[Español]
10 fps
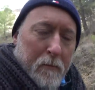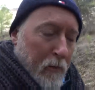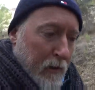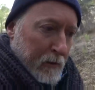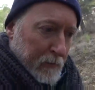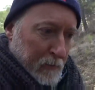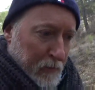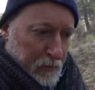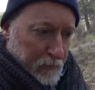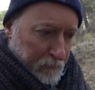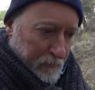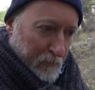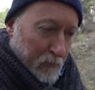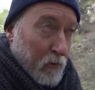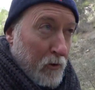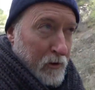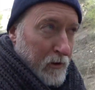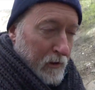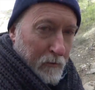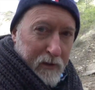por aquí vamos vamos
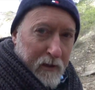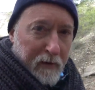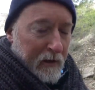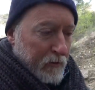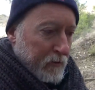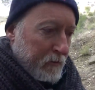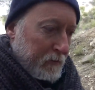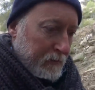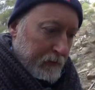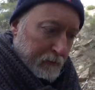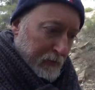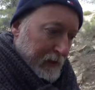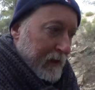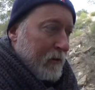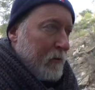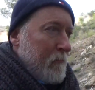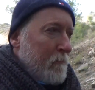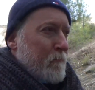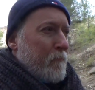aguas abajo del barranco